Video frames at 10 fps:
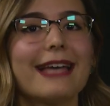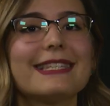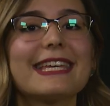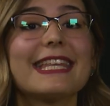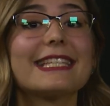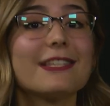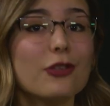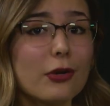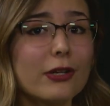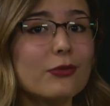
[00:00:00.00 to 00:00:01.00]
Así que
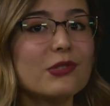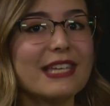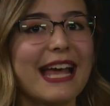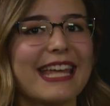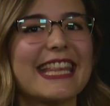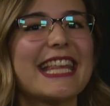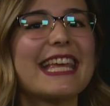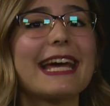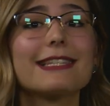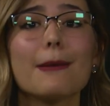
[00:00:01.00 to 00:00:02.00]
decidió renunciar y
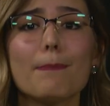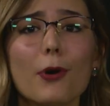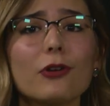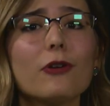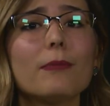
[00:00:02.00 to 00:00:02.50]
dedicarse por